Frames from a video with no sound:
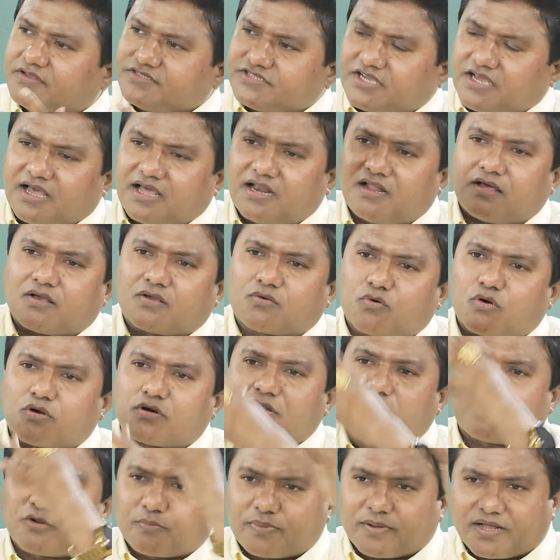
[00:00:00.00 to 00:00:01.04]
చాలా
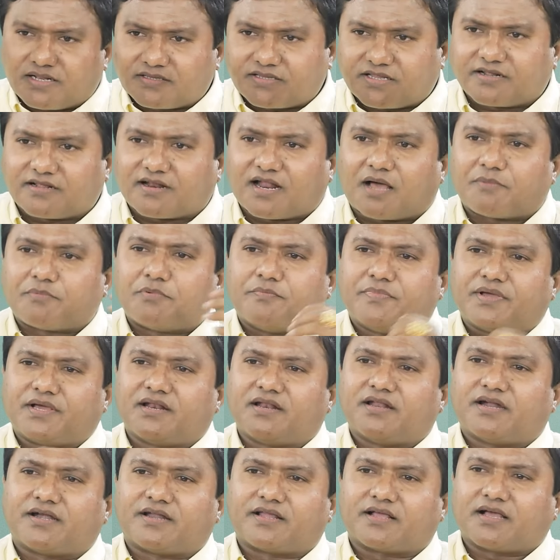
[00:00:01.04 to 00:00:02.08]
కోట్ల రూపాయలు తనకు లాభం
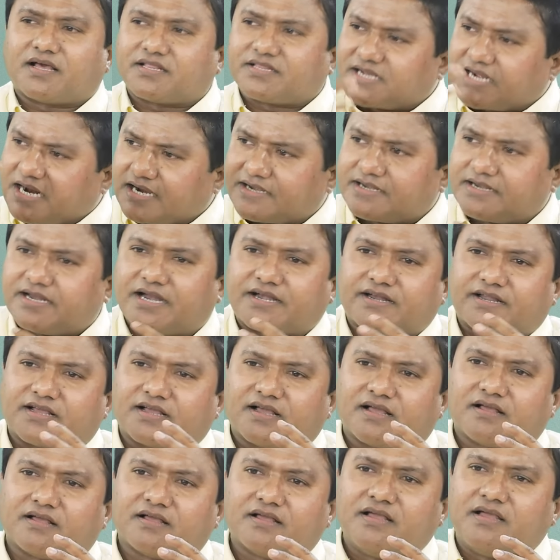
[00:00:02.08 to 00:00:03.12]
మిగిలినట్టుగా అది
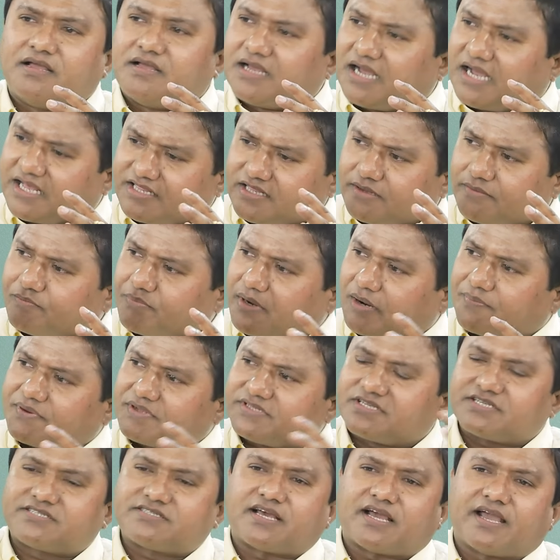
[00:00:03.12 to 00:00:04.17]
కట్టినట్టుగా అది
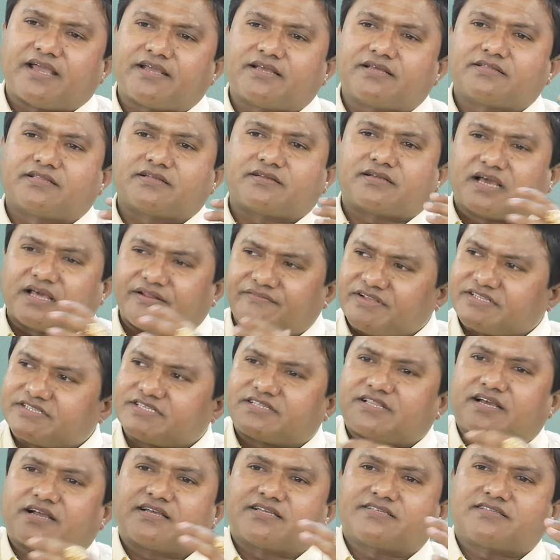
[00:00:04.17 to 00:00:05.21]
ప్రపంచ స్థాయి
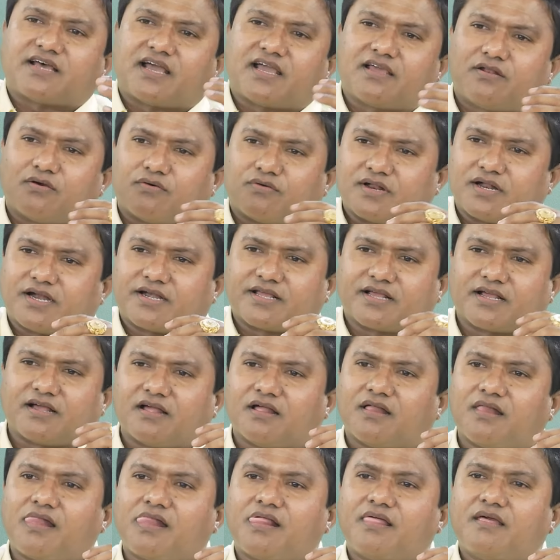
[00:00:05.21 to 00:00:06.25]
గర్వించదగ్గ స్థాయిలో ఉన్నట్టుగా
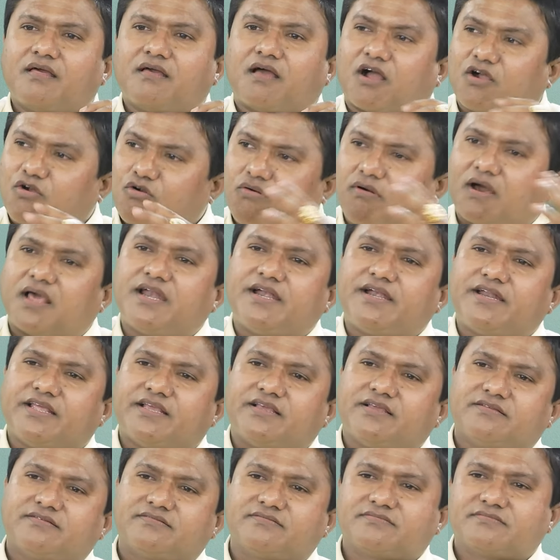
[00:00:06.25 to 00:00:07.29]
క్వాలిటీ
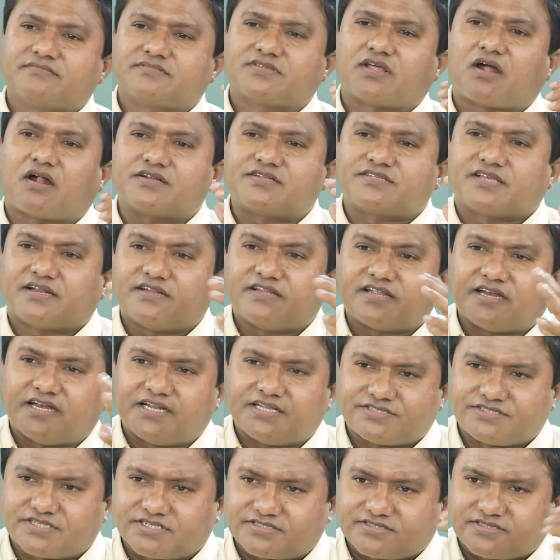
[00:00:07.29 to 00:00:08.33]
థాట్స్ అన్ని
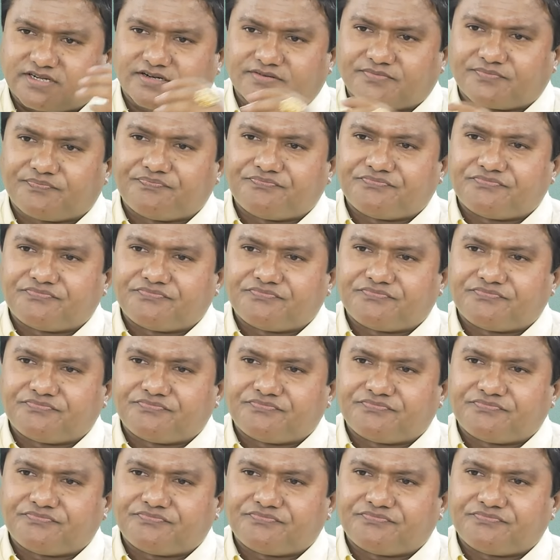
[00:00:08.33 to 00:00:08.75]
రిలీజ్ చేశాడు